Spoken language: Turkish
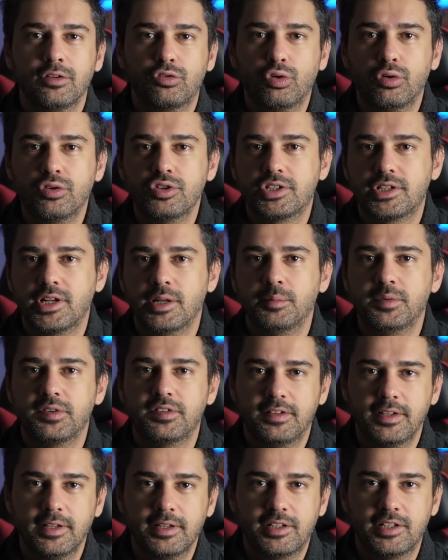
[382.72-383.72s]
Son
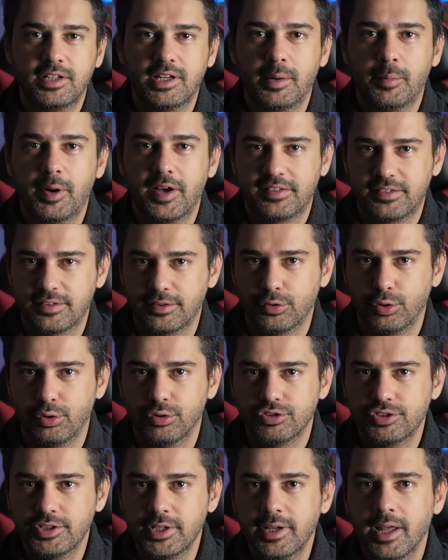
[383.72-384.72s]
işlemimiz de KineMaster'da
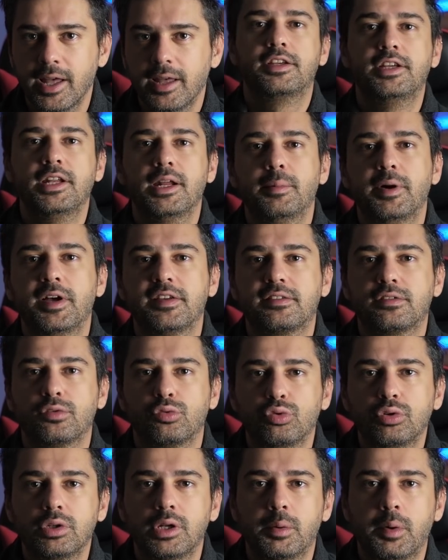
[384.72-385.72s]
olacak. KineMaster
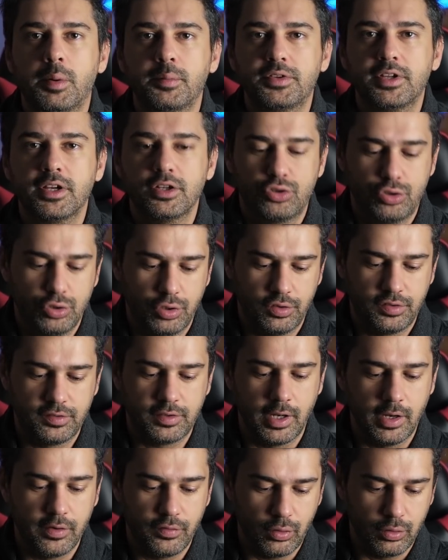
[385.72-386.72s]
uygulamamızı açıyoruz
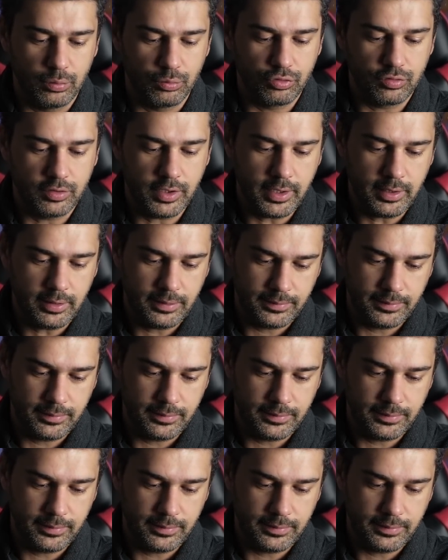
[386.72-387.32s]
telefonumuzda.